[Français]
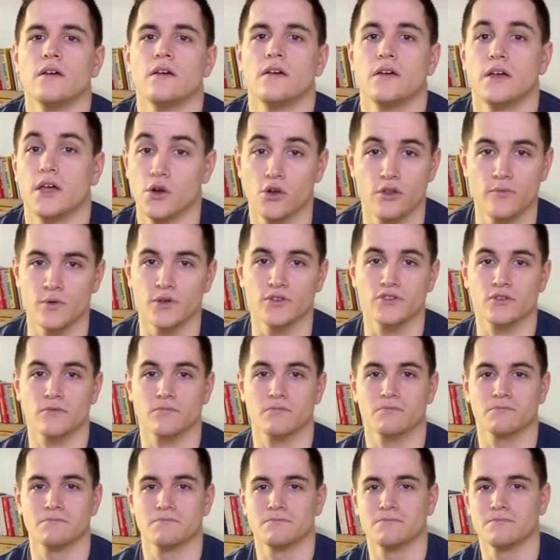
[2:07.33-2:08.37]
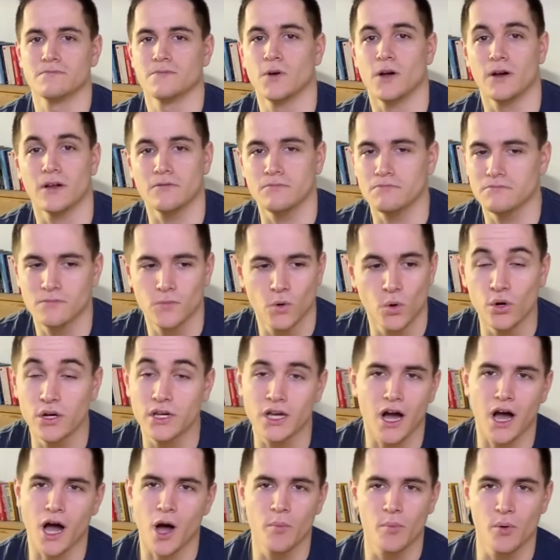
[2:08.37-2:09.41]
Elon Musk. Voilà. Aucun
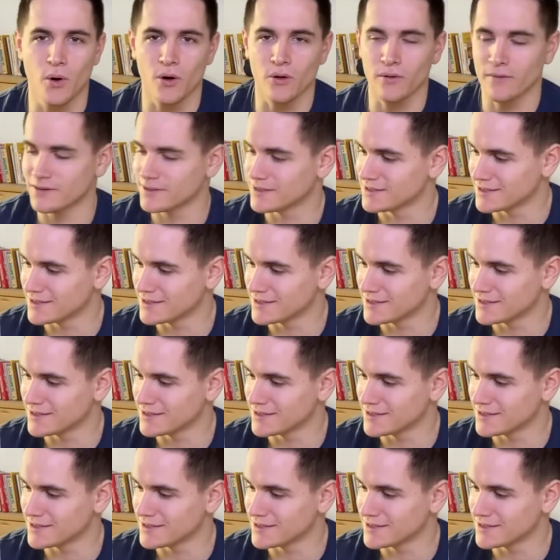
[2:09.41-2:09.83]
rapport.